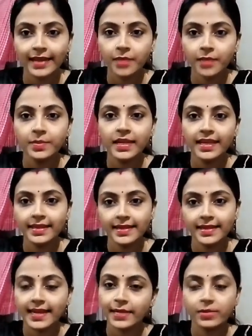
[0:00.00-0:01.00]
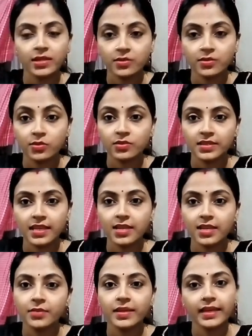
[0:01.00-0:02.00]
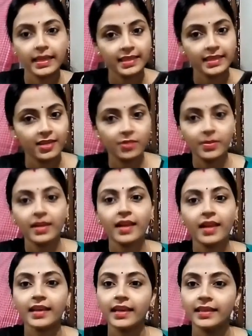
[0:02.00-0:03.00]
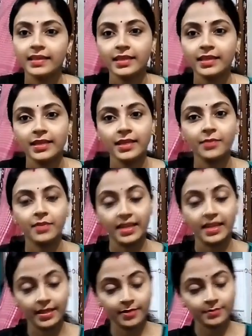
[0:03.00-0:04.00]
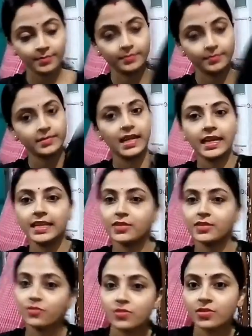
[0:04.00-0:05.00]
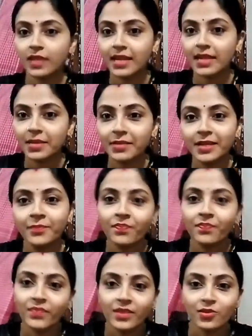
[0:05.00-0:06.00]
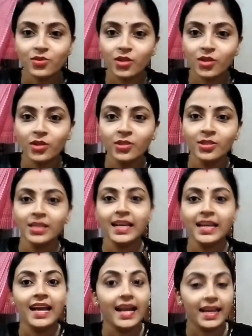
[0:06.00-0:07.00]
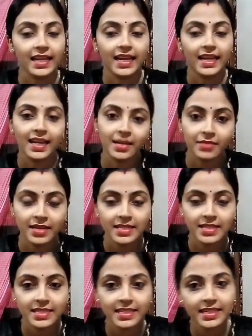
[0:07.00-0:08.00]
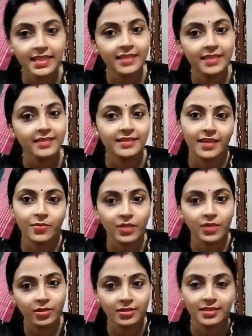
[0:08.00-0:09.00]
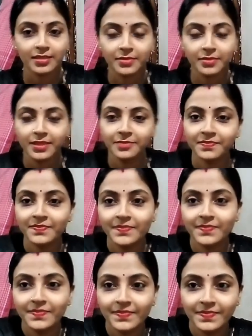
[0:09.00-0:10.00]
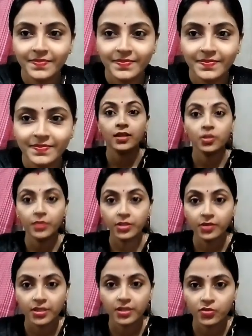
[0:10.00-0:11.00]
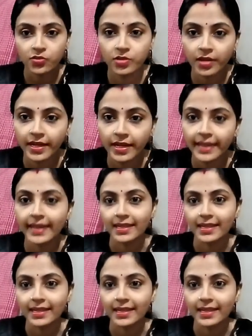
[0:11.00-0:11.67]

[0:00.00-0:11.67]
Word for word: লাভ নেই রান্নাবান্না তো করতেই হবে খেতে হবে আর খেতে মানে না খেলে সুস্থ থাকা যাবে না চলো আগে রান্না বান্না সেরে নিই তারপরে কথা হবে ভিডিওটা শুরু করার আগে